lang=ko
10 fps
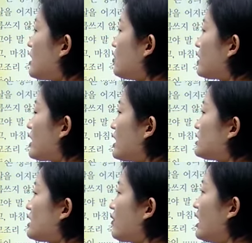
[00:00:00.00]

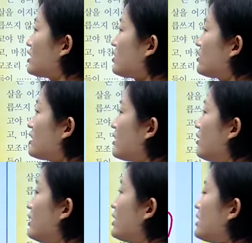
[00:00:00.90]
세우기까지의
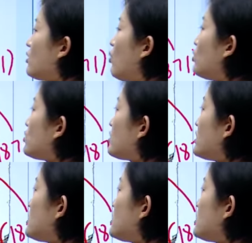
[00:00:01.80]
과정이에요. 이 고종이